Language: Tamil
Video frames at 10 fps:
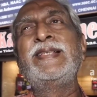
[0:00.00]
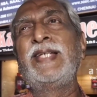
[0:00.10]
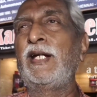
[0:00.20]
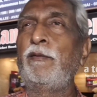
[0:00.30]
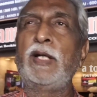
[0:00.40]

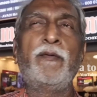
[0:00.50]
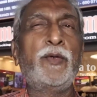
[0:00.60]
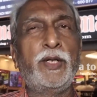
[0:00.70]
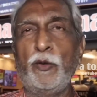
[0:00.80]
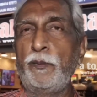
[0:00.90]
சார் அவர்
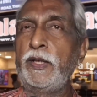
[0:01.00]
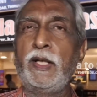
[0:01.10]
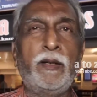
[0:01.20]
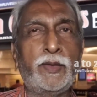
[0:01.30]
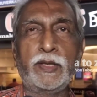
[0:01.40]
அவருடைய
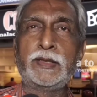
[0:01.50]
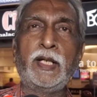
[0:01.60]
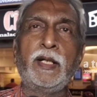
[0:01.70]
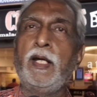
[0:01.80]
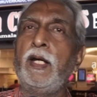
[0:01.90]
ஒப்பீனியன்லாம் விட்டுருங்க
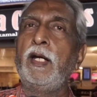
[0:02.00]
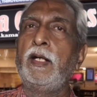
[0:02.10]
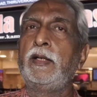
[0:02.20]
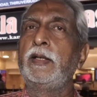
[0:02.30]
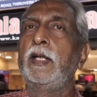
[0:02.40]
சார்
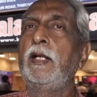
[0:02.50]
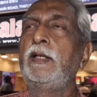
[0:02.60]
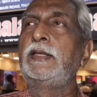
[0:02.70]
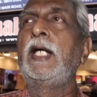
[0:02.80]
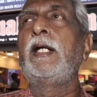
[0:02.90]

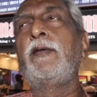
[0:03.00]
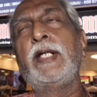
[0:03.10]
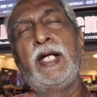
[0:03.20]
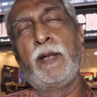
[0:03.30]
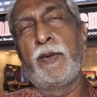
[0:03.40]
சார் அவர்
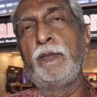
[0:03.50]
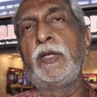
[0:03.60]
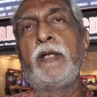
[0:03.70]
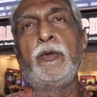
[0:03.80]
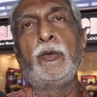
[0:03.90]
எல்லா படமும்
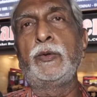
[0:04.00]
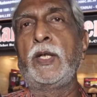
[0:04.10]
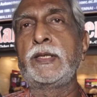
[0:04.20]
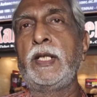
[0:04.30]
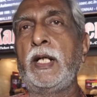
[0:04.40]
கழுவி
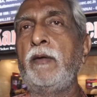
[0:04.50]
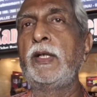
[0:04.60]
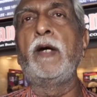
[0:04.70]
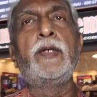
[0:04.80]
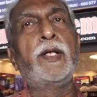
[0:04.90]
ஊற்றுவார் சார் அவர்
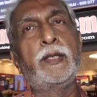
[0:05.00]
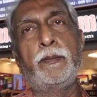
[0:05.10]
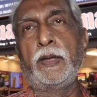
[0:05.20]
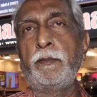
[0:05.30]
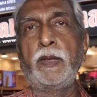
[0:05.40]
அவர் எடுத்த
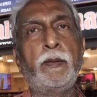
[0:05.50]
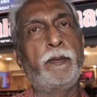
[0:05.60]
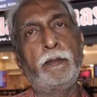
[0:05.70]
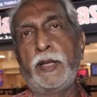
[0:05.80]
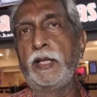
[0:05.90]

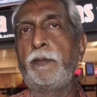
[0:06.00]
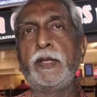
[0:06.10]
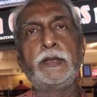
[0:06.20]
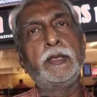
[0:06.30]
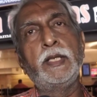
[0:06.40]
படம் எப்படி
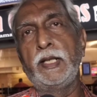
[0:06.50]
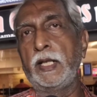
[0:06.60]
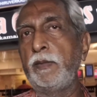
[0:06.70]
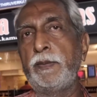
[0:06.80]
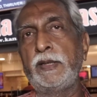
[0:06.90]
இருந்ததுன்னு
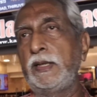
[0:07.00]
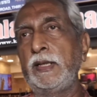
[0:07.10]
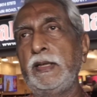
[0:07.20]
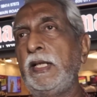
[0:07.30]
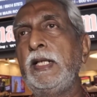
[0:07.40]
எல்லாருமே
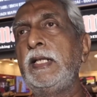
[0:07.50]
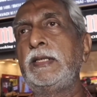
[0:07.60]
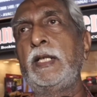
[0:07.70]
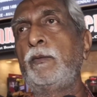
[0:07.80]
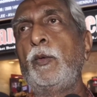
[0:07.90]
பார்த்தாங்க
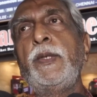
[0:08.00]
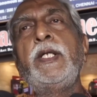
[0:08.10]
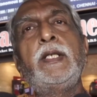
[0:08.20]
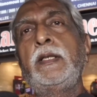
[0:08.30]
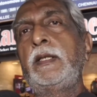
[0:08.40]
சார்
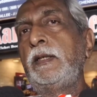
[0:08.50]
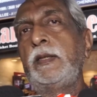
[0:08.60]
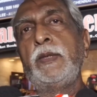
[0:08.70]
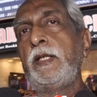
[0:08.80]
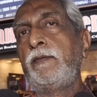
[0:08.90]
ஒப்பீனியன்கிறது
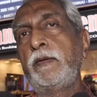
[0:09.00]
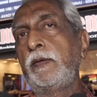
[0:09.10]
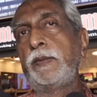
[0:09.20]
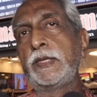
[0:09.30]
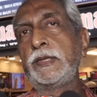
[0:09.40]
இட் மே டிஃபர்
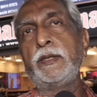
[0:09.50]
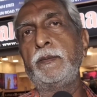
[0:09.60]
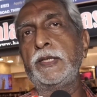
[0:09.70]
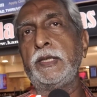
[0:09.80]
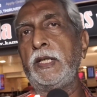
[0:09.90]
ஃப்ரம் பர்சன் டு
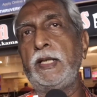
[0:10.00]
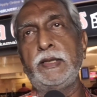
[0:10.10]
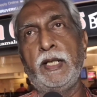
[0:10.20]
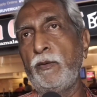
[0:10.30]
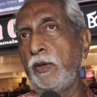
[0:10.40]
பர்சன்
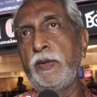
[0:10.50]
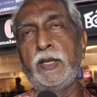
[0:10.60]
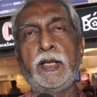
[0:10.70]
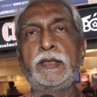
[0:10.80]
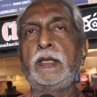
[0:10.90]
அதெல்லாம் ஒன்றுமே
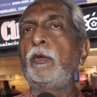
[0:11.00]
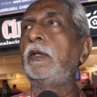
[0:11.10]
கிடையாது சார்